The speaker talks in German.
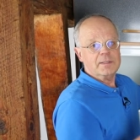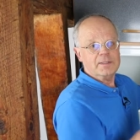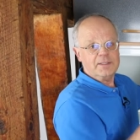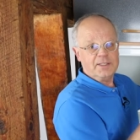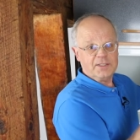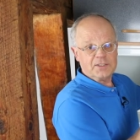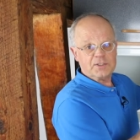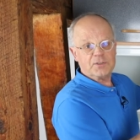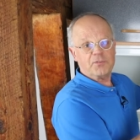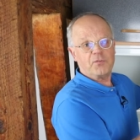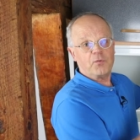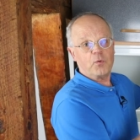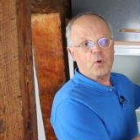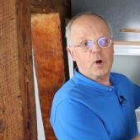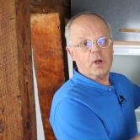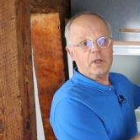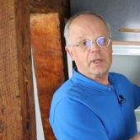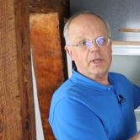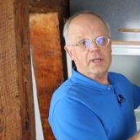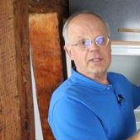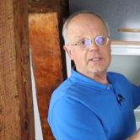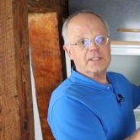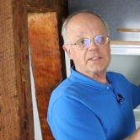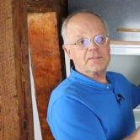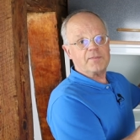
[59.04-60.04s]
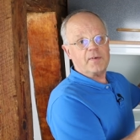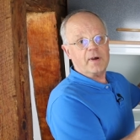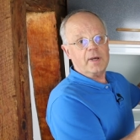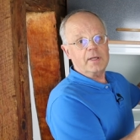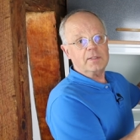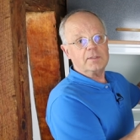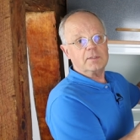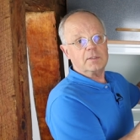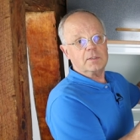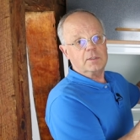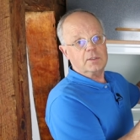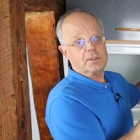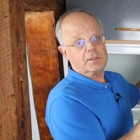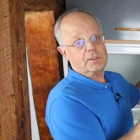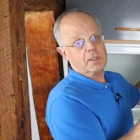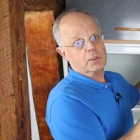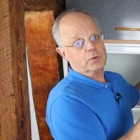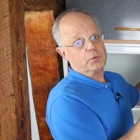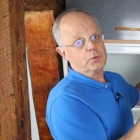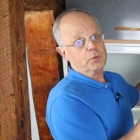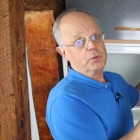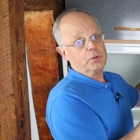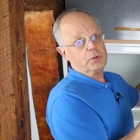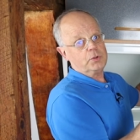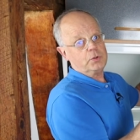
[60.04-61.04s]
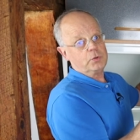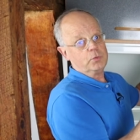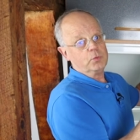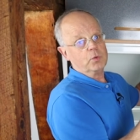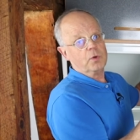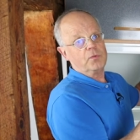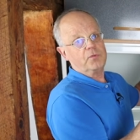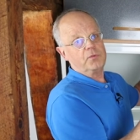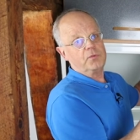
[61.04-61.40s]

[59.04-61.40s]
Diese Vorgehensweise ist natürlich nur